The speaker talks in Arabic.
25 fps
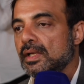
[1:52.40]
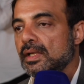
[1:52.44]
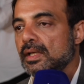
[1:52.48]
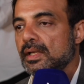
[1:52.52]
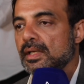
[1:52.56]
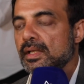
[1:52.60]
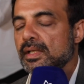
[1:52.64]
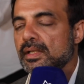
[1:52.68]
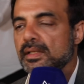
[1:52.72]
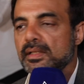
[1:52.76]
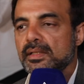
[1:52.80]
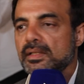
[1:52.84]

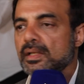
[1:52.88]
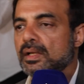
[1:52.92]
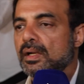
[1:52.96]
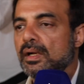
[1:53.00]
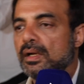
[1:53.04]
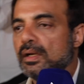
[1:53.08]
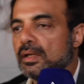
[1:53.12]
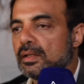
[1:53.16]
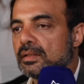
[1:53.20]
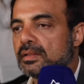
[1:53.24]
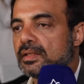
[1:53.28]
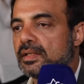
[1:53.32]
آه،
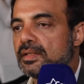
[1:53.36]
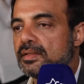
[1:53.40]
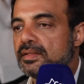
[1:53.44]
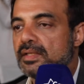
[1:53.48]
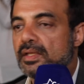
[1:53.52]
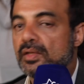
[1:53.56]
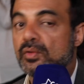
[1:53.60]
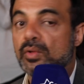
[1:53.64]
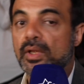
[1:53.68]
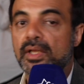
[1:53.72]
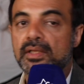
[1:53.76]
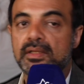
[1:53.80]
لقاءات
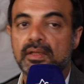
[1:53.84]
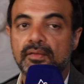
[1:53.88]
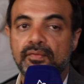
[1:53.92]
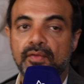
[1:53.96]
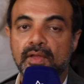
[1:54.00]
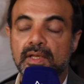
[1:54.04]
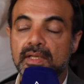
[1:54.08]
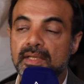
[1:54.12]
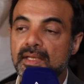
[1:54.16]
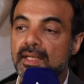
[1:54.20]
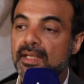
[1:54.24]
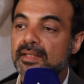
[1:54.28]
كتير
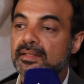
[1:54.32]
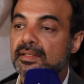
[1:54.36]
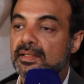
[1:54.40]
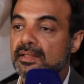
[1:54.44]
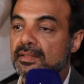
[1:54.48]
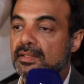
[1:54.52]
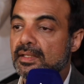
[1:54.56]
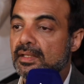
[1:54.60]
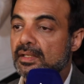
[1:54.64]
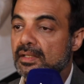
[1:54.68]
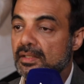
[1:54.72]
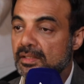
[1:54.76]
واحتفاليات
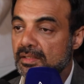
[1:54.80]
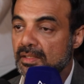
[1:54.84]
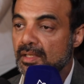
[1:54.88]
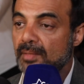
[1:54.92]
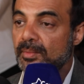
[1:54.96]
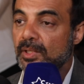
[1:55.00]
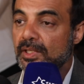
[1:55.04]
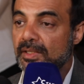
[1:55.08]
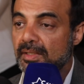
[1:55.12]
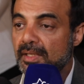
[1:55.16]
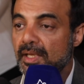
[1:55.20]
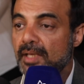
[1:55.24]
كتير
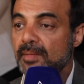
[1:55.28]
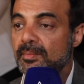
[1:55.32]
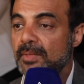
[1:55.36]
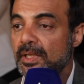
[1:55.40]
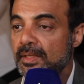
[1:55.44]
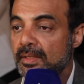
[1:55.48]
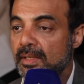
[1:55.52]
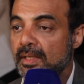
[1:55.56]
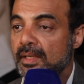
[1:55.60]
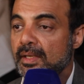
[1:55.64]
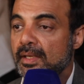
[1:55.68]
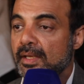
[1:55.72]
ارتبط
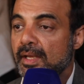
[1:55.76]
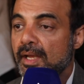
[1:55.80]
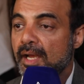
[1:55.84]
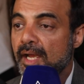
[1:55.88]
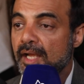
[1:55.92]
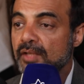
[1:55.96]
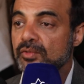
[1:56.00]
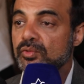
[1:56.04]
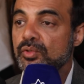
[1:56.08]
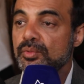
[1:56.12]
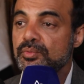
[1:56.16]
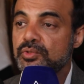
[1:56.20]
دايما
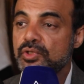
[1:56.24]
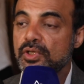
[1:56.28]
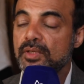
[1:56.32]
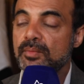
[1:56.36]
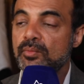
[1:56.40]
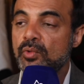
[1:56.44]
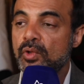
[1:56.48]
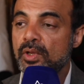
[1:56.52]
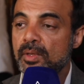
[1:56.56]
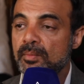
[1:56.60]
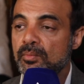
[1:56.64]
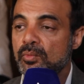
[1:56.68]
عنده بشيء
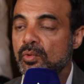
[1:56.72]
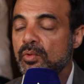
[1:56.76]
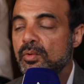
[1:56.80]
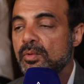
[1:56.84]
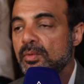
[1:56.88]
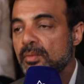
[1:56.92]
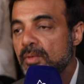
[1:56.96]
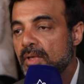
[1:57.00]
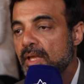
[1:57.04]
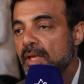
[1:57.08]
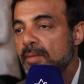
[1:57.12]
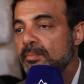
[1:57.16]
مهم
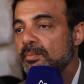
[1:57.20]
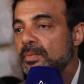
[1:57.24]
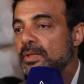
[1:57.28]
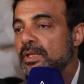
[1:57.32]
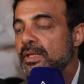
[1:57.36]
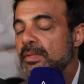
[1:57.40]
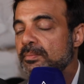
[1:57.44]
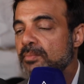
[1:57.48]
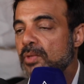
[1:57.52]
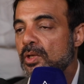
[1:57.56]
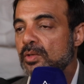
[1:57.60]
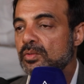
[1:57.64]
وكان
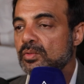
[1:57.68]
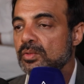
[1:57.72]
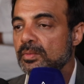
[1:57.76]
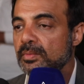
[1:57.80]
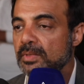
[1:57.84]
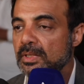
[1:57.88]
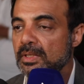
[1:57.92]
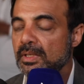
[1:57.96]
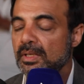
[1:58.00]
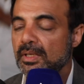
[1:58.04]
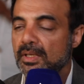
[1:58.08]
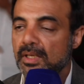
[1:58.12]
من برضه
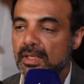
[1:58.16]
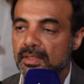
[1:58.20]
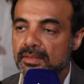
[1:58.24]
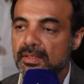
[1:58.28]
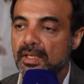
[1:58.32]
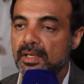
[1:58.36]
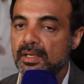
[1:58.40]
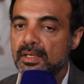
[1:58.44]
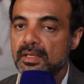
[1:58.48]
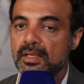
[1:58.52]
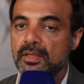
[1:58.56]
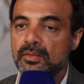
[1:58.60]

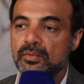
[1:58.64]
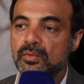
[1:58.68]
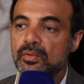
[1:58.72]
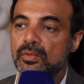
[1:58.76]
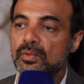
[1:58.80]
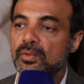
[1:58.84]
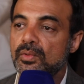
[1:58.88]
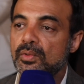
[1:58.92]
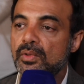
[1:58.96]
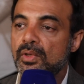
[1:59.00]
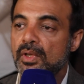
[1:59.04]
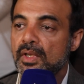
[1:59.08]
القدر
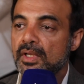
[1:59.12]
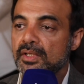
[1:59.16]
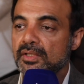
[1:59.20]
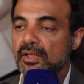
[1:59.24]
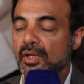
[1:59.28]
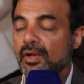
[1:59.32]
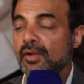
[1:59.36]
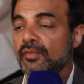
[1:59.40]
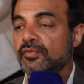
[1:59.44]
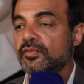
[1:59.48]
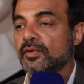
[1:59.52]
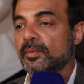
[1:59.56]
انه
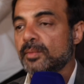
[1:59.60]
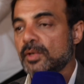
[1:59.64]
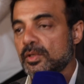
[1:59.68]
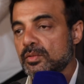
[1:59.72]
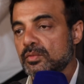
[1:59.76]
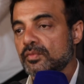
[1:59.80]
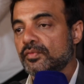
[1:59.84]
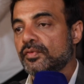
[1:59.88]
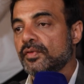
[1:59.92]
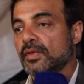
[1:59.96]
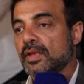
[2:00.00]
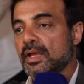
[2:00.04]
توفى
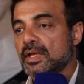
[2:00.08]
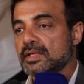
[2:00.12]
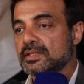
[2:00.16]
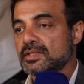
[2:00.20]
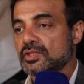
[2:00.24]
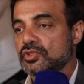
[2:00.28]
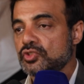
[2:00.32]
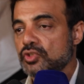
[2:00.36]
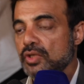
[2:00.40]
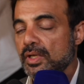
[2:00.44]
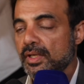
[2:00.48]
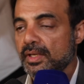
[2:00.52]
برضه في هذا
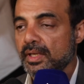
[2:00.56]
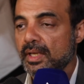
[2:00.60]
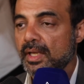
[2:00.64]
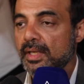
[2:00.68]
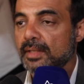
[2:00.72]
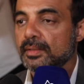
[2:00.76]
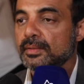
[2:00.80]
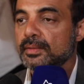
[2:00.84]
الشهر يعني